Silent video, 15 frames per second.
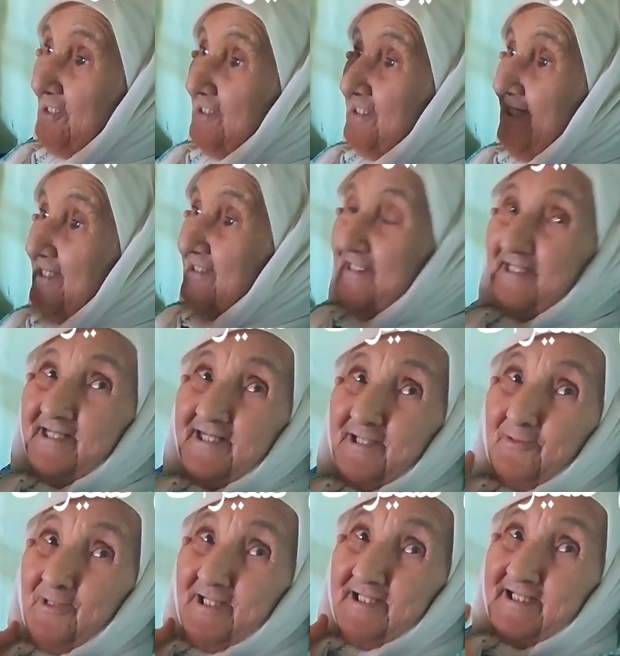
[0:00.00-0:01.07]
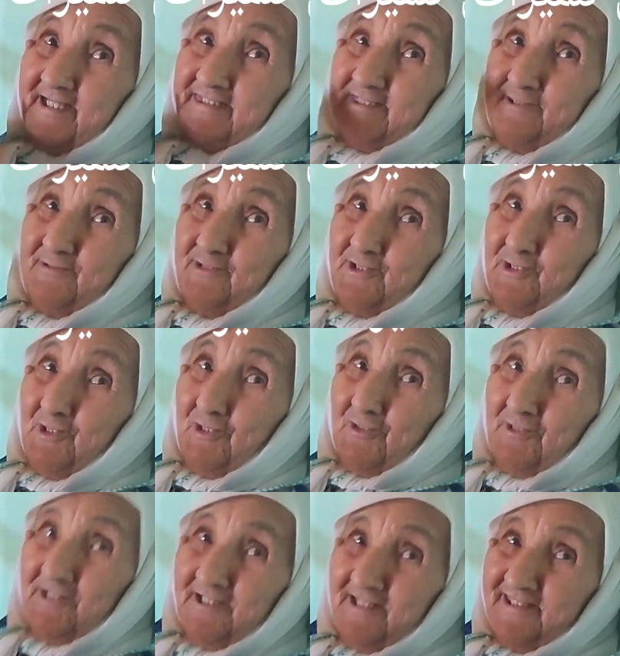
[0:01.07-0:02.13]
سبحانه وتعالى واخا تنفلو
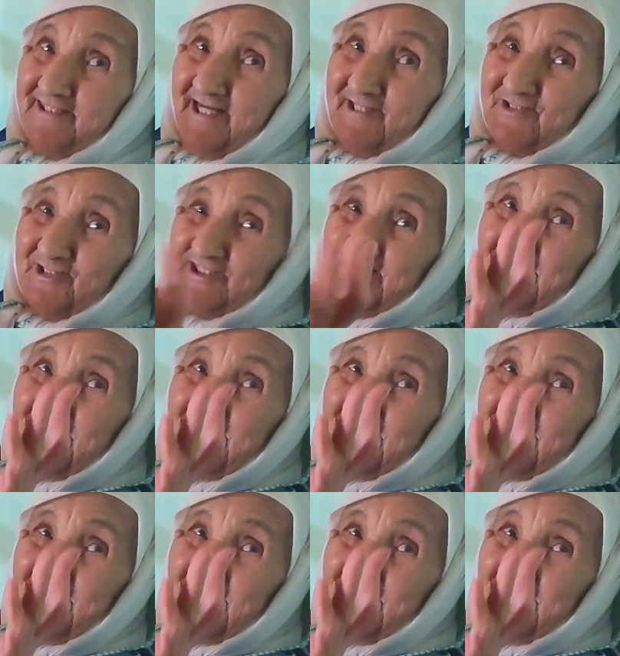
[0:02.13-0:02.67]
يا